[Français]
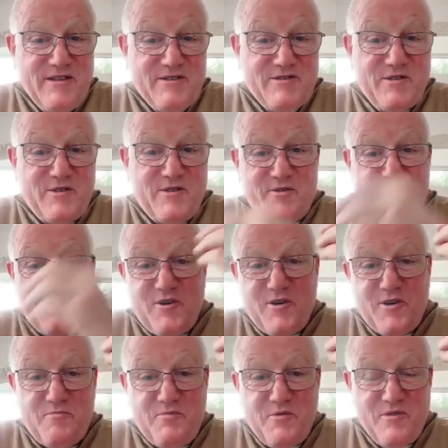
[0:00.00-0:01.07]
ceux qui ont le
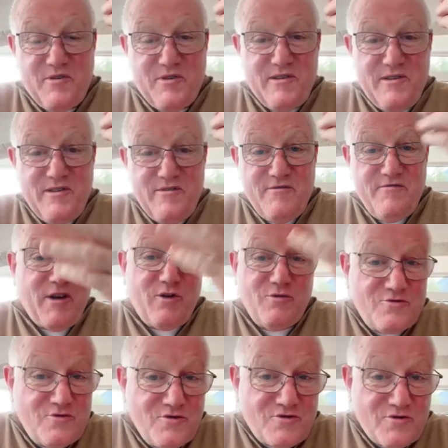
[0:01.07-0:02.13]
cœur pur verront
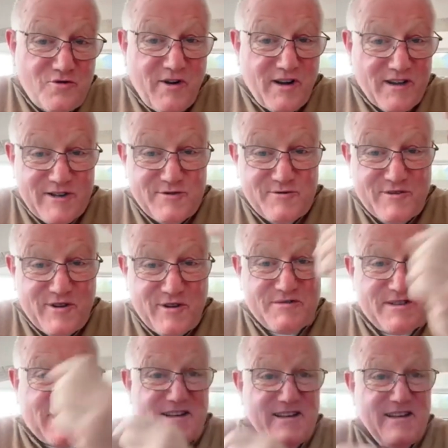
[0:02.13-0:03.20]
Dieu, je crois, quelque chose comme
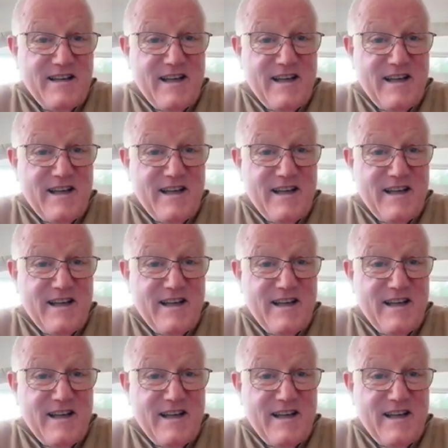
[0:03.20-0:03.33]
ça.